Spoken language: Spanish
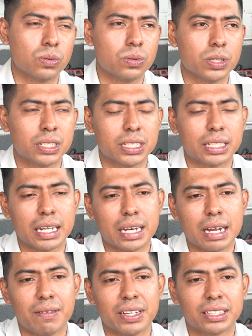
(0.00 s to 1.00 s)
uy, sí
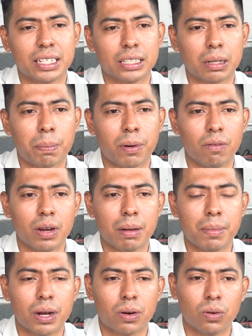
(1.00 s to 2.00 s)
tenía bastantes
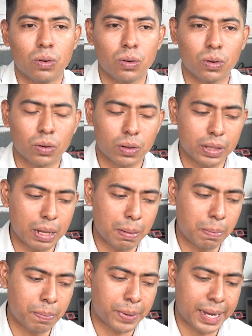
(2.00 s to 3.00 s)
problemas con,
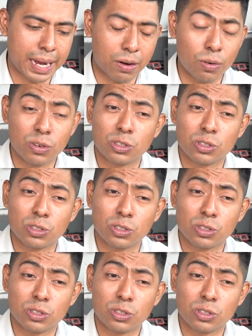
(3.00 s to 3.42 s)
que con